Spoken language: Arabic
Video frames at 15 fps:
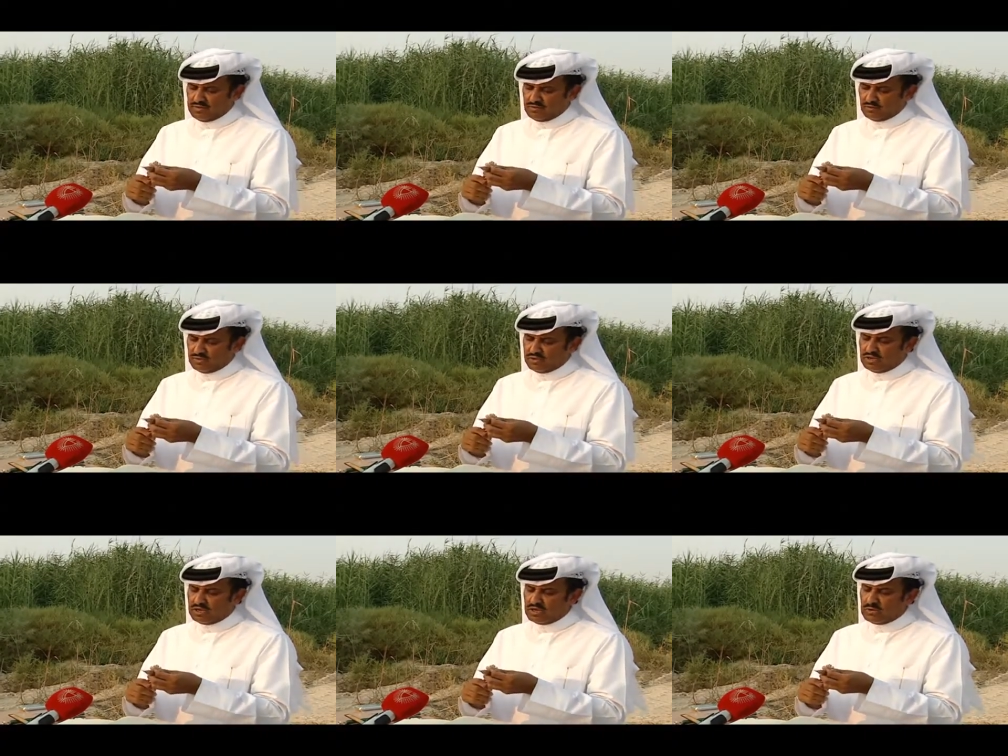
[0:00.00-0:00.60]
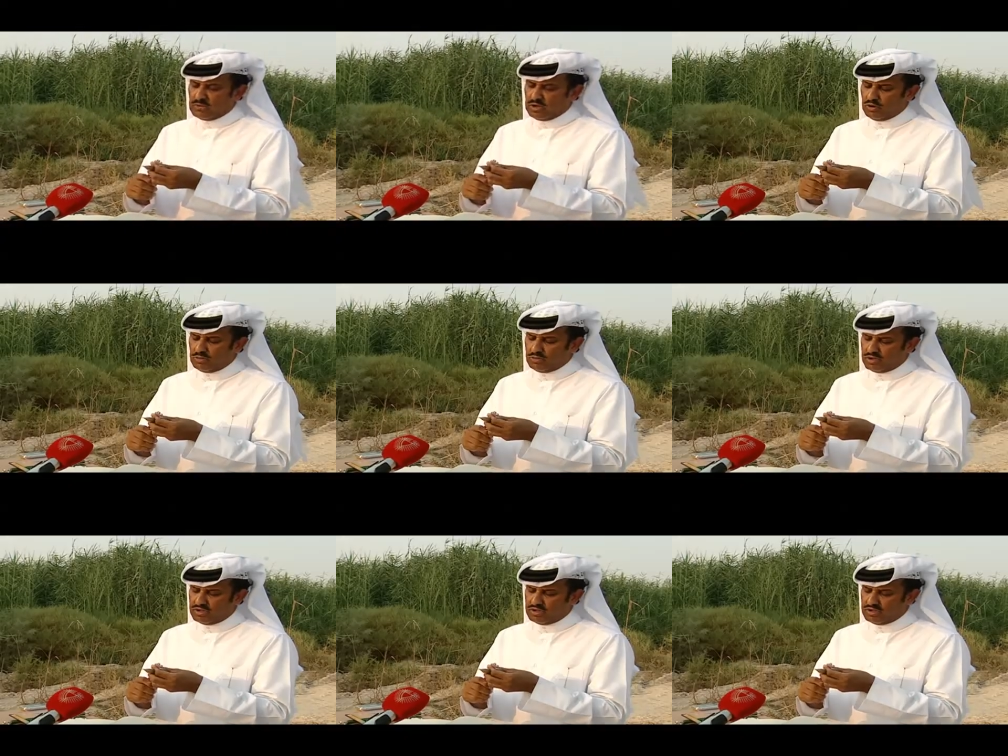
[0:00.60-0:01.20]
وتينا
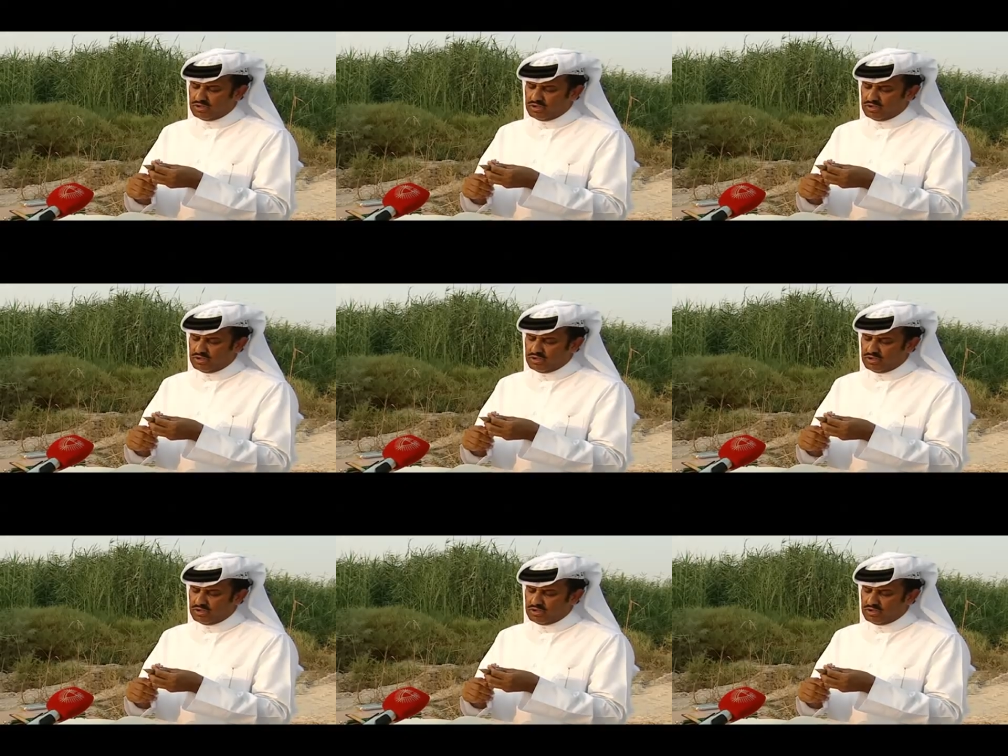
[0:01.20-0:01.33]
المعلومات